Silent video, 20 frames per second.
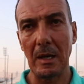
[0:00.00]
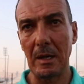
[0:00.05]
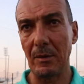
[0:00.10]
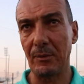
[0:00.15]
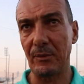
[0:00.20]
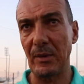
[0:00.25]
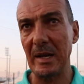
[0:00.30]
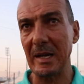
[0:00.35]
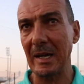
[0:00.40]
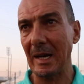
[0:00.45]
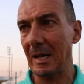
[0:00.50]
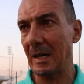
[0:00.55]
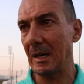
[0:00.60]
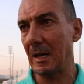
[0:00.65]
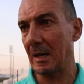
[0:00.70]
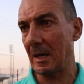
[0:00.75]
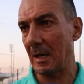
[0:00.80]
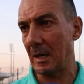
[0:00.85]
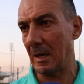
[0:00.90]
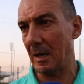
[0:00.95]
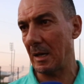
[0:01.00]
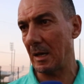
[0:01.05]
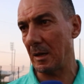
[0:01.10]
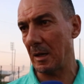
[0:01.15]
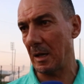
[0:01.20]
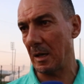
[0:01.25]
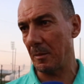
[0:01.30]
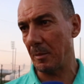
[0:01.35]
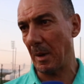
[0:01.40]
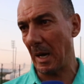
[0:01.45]
الفريق الفريق
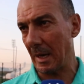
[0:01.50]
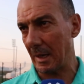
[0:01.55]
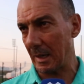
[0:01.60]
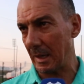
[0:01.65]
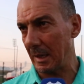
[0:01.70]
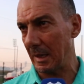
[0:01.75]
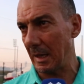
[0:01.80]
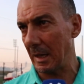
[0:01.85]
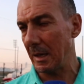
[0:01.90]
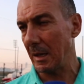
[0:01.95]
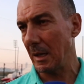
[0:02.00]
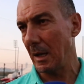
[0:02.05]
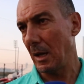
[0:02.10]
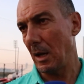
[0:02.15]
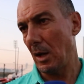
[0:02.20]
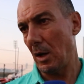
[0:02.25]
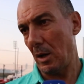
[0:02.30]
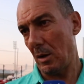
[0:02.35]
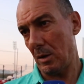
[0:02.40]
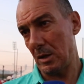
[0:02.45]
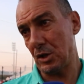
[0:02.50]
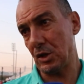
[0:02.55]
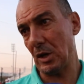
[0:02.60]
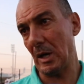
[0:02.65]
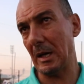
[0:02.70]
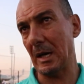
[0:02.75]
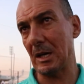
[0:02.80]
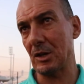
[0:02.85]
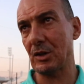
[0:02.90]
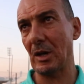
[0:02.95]
البحريني ان
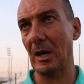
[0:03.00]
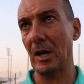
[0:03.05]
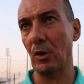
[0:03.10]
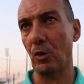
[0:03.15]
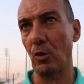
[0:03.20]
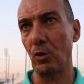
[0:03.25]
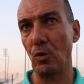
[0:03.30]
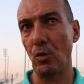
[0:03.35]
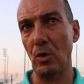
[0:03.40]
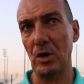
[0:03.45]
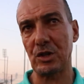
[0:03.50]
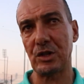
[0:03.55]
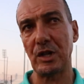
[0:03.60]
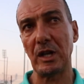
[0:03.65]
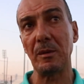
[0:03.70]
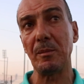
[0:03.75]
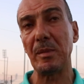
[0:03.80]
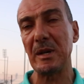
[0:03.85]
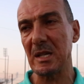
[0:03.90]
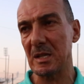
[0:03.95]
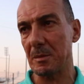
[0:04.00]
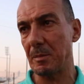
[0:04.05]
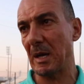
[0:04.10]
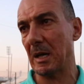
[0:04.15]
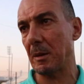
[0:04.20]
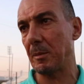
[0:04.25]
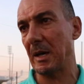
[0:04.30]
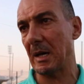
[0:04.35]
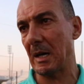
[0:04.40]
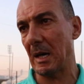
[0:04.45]
شاء الله ان شاء الله نكونوا واجدين
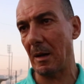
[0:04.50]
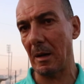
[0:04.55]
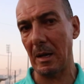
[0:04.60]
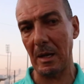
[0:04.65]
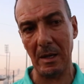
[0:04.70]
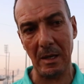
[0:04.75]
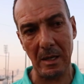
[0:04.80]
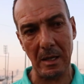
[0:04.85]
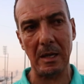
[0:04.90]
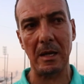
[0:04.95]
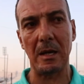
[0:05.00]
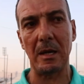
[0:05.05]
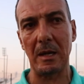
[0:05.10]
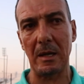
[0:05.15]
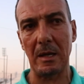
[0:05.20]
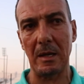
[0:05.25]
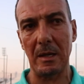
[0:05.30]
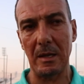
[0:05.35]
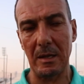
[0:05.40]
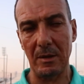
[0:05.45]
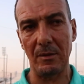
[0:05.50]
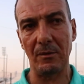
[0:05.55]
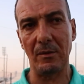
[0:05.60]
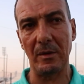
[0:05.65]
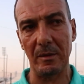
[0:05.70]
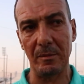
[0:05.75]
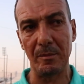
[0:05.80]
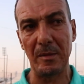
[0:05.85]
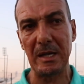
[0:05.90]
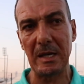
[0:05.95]
بنسبه كبيره آه،
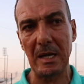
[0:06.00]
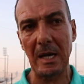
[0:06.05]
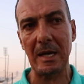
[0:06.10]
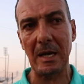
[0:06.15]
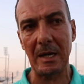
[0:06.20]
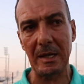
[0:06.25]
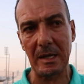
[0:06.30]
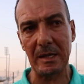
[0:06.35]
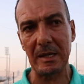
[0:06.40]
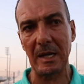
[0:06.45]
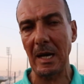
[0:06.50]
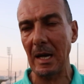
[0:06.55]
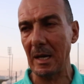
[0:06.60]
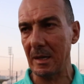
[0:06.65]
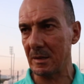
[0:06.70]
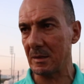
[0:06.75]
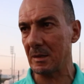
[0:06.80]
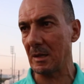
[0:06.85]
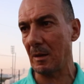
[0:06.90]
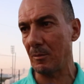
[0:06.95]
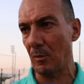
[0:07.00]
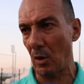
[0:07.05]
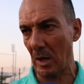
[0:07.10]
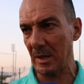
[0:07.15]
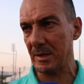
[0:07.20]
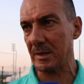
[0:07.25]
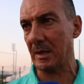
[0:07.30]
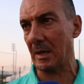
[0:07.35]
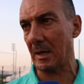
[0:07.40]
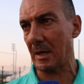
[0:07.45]
منا يعني نهايه
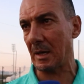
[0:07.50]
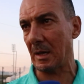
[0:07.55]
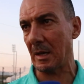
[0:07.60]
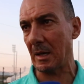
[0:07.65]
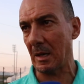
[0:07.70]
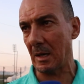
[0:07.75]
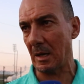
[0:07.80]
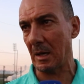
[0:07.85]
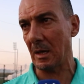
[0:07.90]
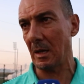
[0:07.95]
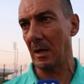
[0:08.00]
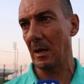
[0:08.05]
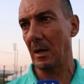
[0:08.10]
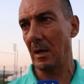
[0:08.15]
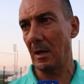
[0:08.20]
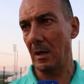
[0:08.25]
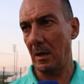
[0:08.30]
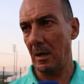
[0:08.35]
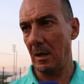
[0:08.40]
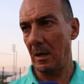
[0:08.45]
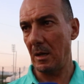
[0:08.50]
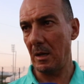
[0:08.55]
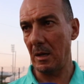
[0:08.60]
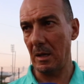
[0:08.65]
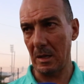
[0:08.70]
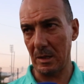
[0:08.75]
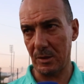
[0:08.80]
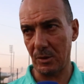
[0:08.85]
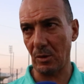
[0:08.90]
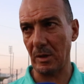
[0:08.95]
معسكر آه،
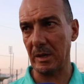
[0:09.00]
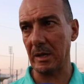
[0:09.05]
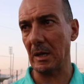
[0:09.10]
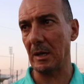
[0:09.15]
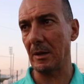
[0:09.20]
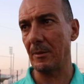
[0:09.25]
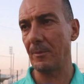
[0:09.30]
آه، تركيا